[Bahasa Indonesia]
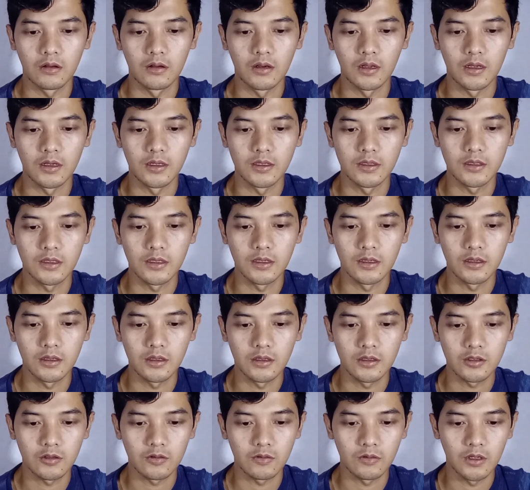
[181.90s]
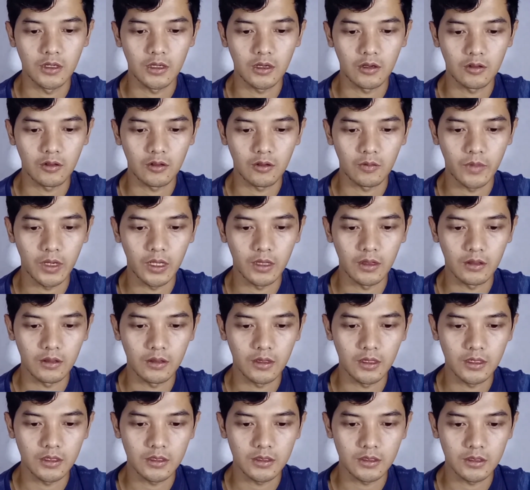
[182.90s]
Nah, di sini sudah
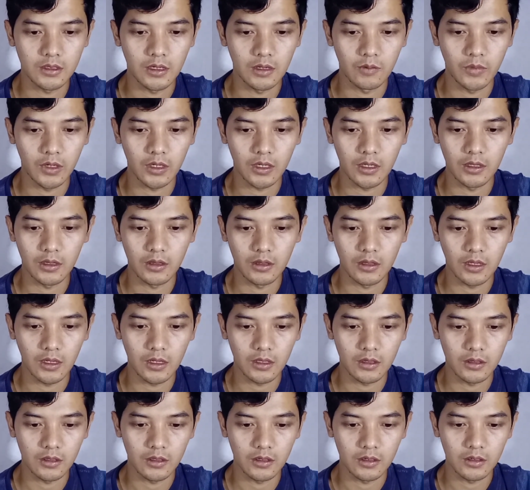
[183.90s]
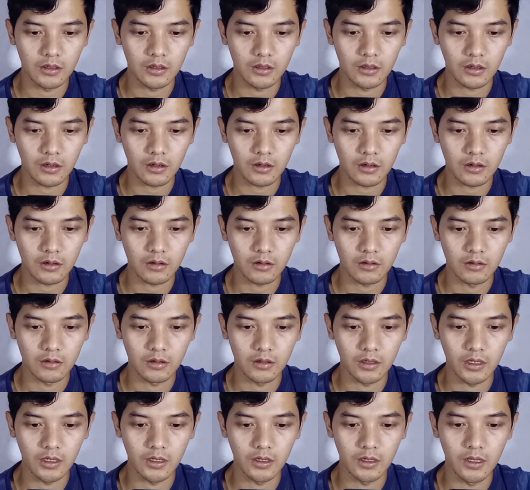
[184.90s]
otomatis nama kita
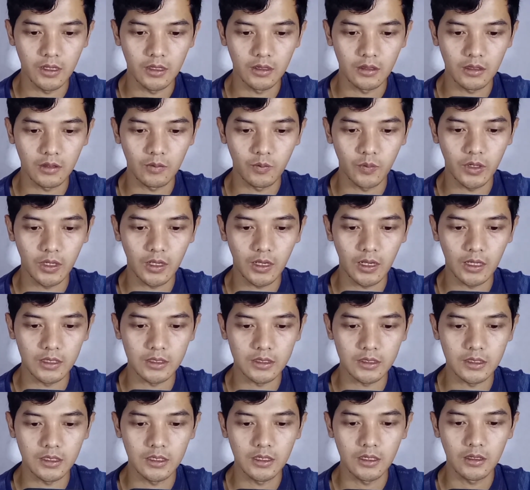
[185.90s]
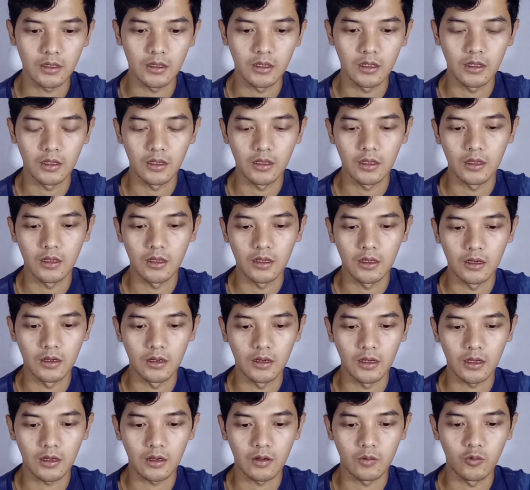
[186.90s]
teridentifikasi.
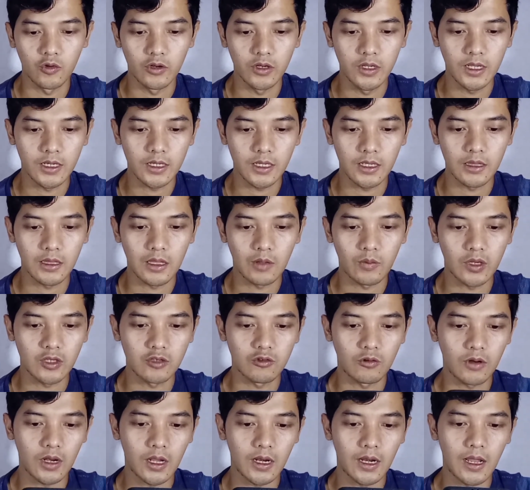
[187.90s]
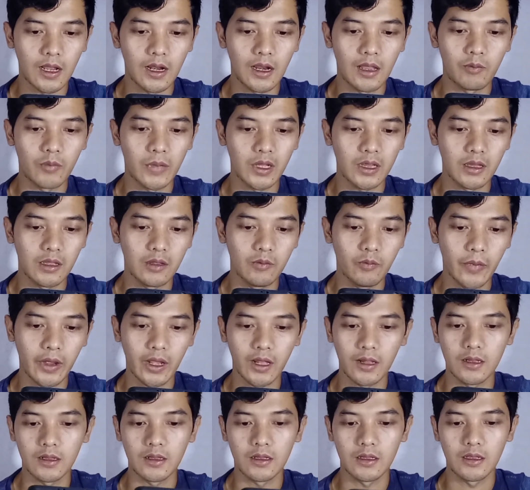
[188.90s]
Nah, kemudian kita masukkan alamat
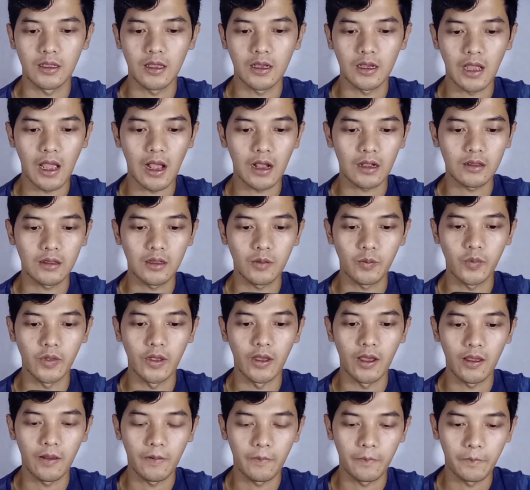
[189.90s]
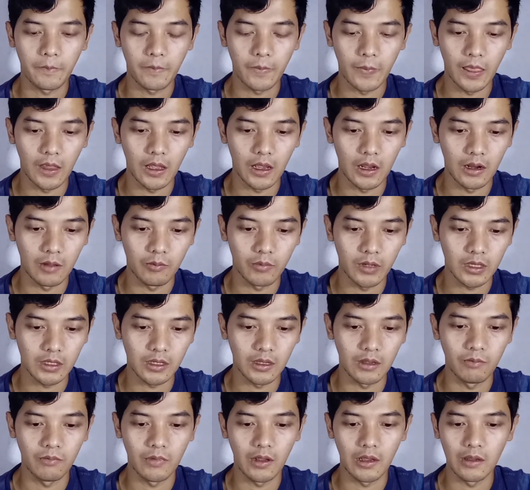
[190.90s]
email yang aktif ya. Alamat
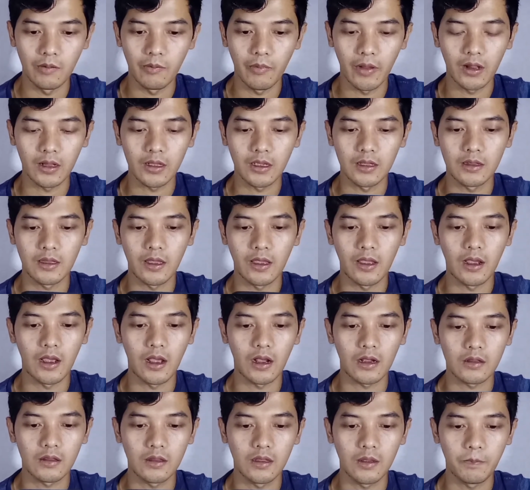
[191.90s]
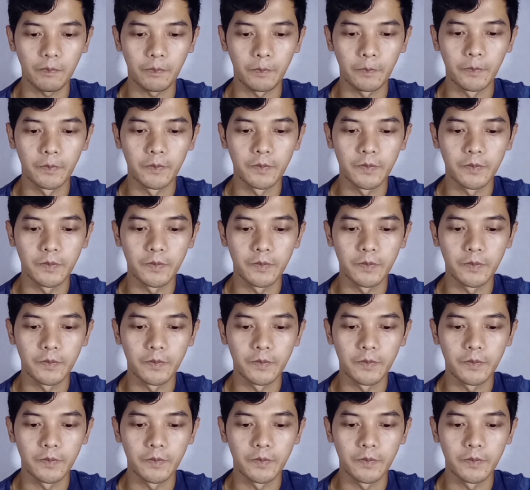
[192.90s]
email kita yang aktif.